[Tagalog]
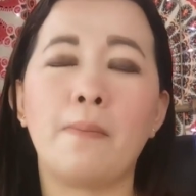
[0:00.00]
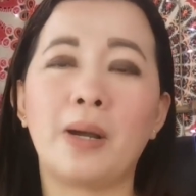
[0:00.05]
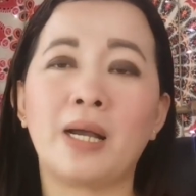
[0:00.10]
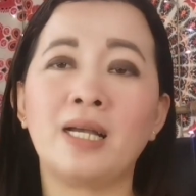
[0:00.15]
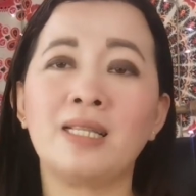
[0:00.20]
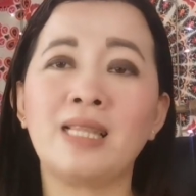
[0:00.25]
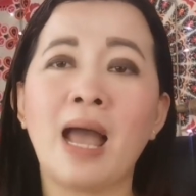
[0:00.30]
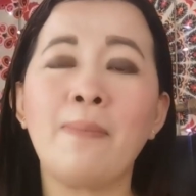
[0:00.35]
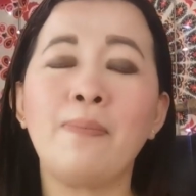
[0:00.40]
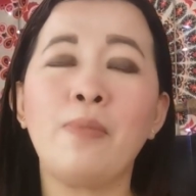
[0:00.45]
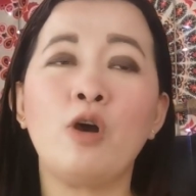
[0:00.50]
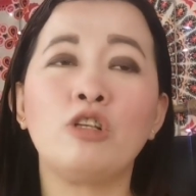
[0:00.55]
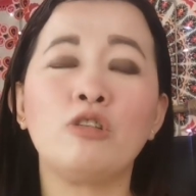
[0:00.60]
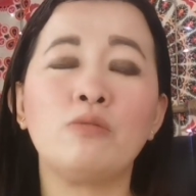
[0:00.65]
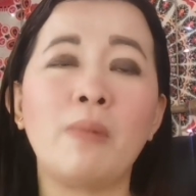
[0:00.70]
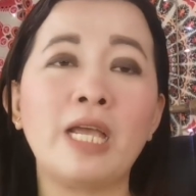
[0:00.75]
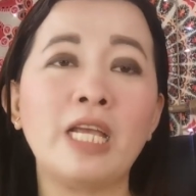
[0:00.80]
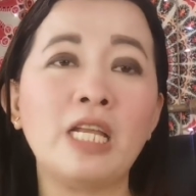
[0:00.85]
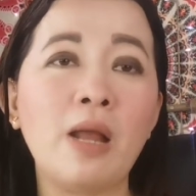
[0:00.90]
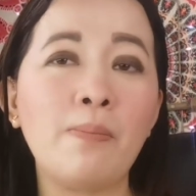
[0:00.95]

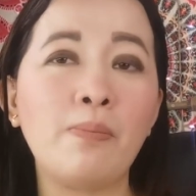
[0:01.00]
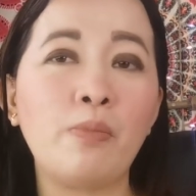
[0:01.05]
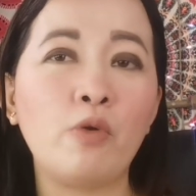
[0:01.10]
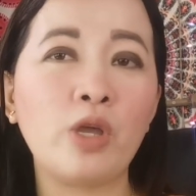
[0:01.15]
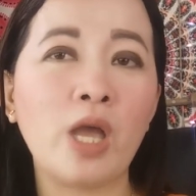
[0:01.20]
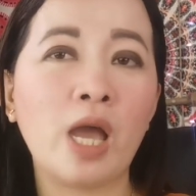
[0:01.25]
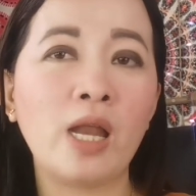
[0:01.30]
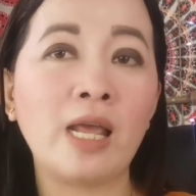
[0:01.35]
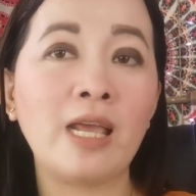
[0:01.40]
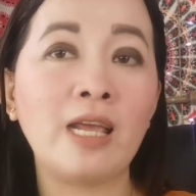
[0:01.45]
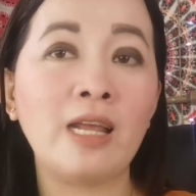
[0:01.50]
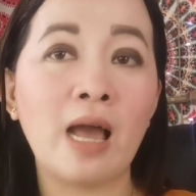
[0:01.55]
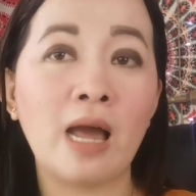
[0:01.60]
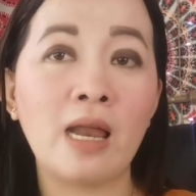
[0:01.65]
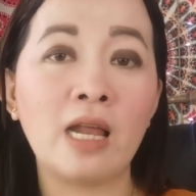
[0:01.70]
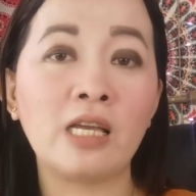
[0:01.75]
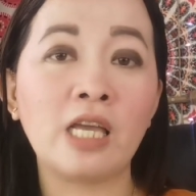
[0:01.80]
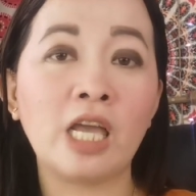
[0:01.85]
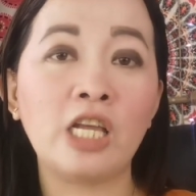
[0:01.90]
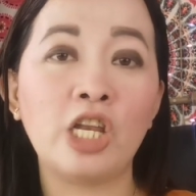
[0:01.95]
Pagkatapos, mainam po yan ay
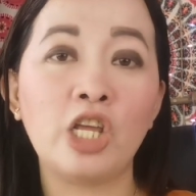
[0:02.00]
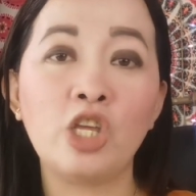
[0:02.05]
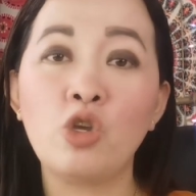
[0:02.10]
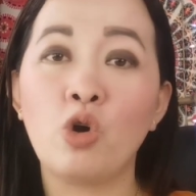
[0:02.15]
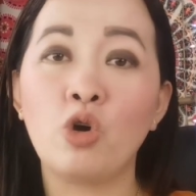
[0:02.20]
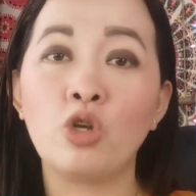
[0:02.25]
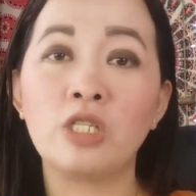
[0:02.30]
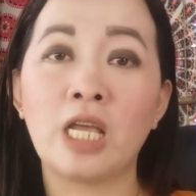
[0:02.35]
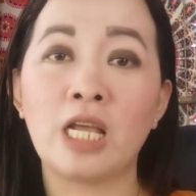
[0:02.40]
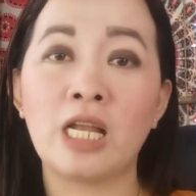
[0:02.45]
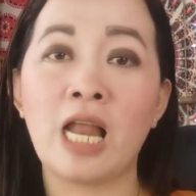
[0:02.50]
ilalagay ninyo sa